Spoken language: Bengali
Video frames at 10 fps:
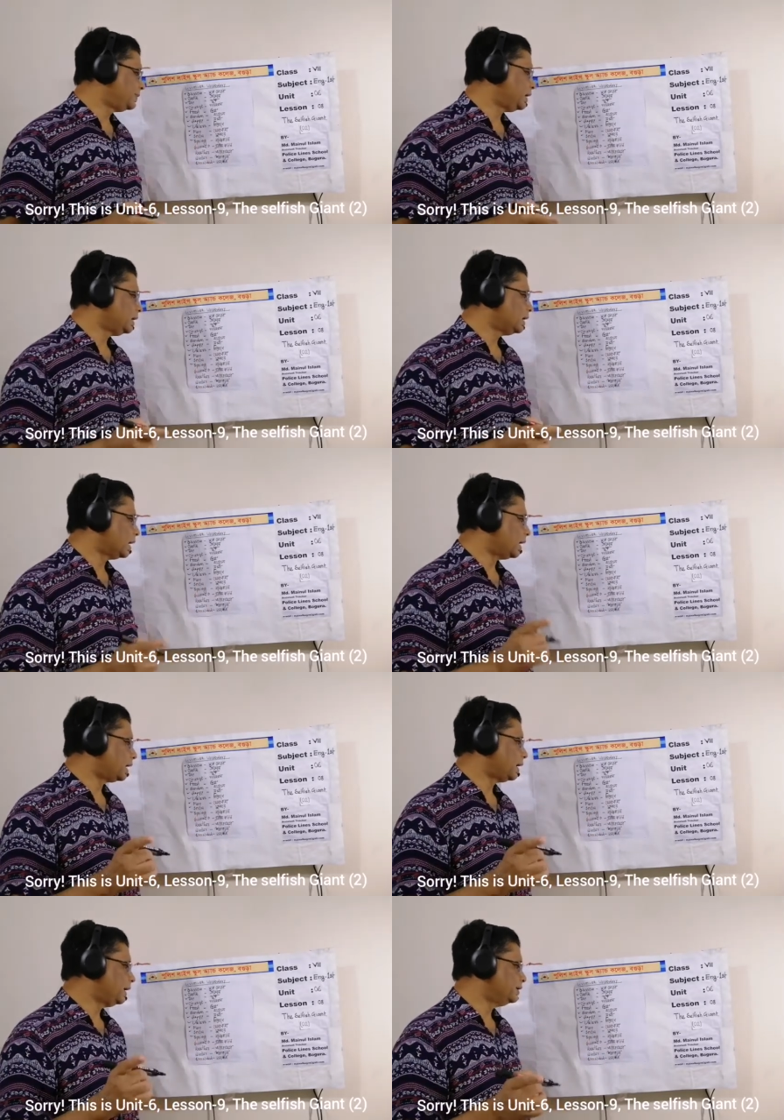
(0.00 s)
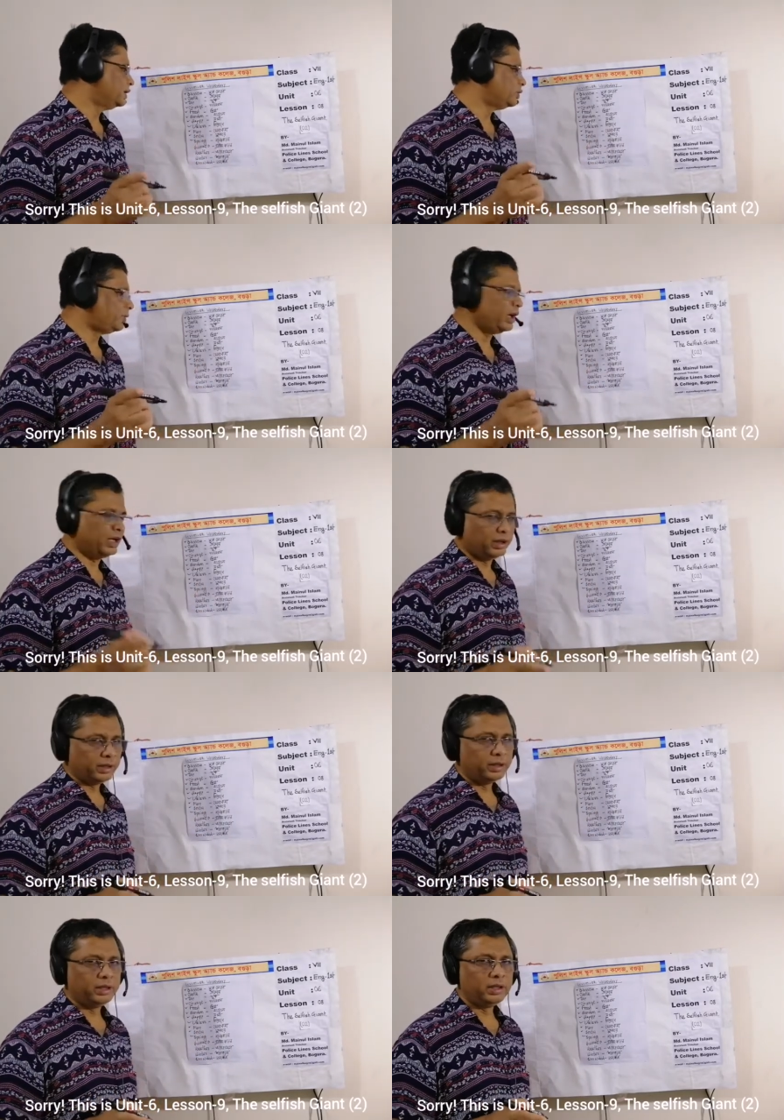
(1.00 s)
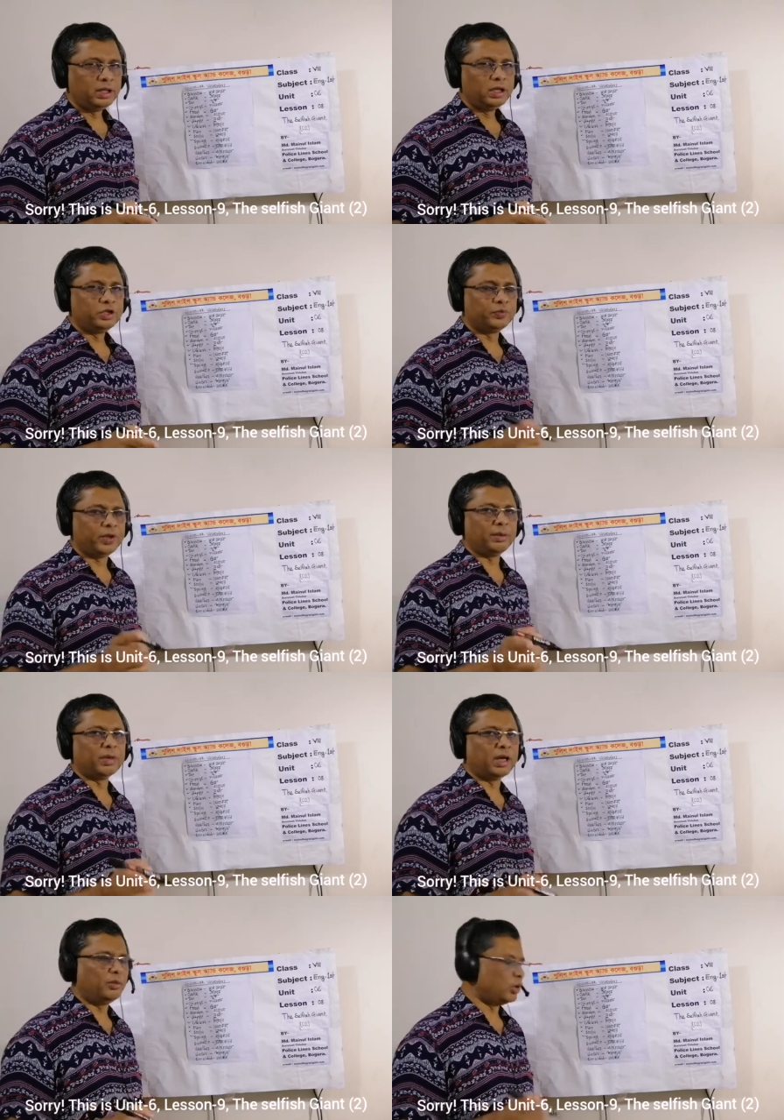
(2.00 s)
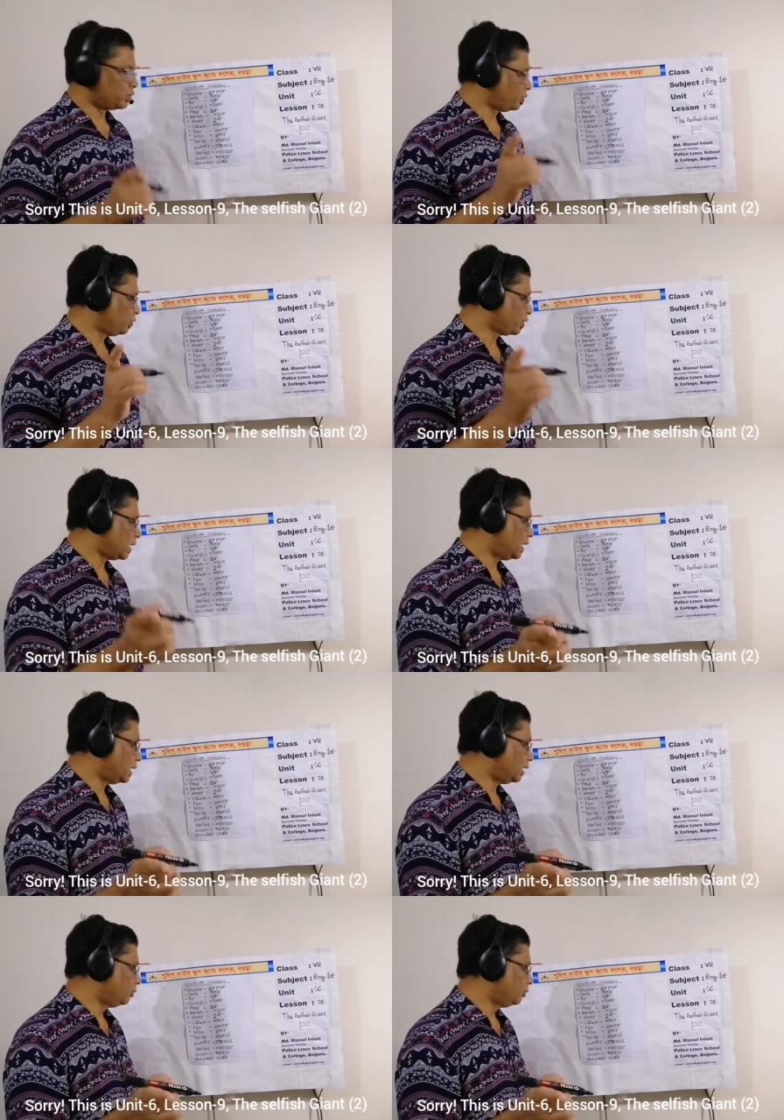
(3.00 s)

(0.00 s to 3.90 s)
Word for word: পি আর আই এন জি স্প্রিং স্প্রিং মানে বসন্তকাল